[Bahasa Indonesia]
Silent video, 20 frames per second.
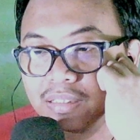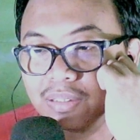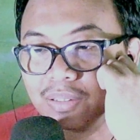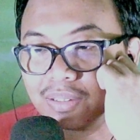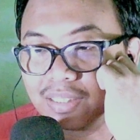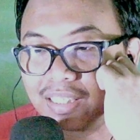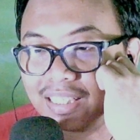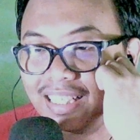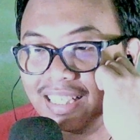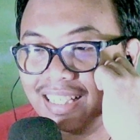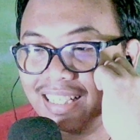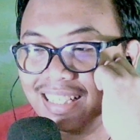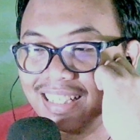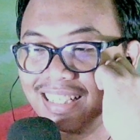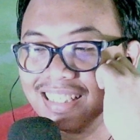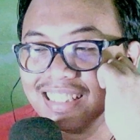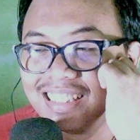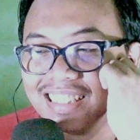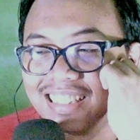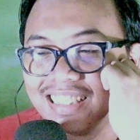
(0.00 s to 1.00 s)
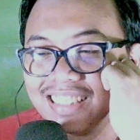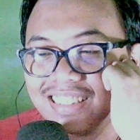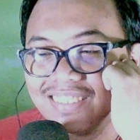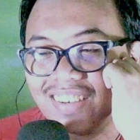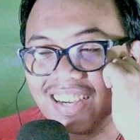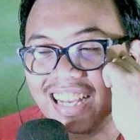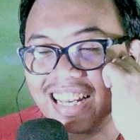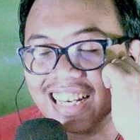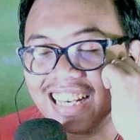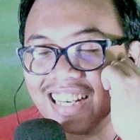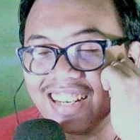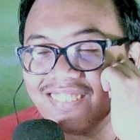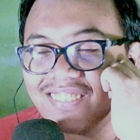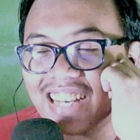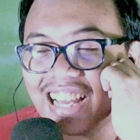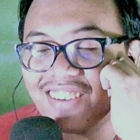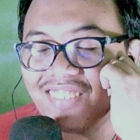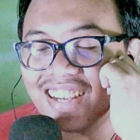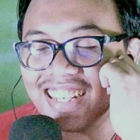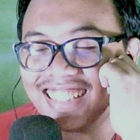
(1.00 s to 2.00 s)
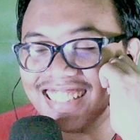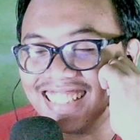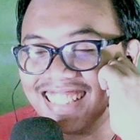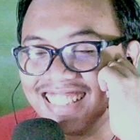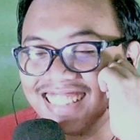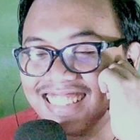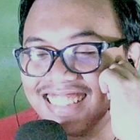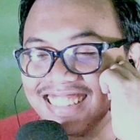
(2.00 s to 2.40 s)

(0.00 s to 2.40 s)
Oke, bakal melawan ya.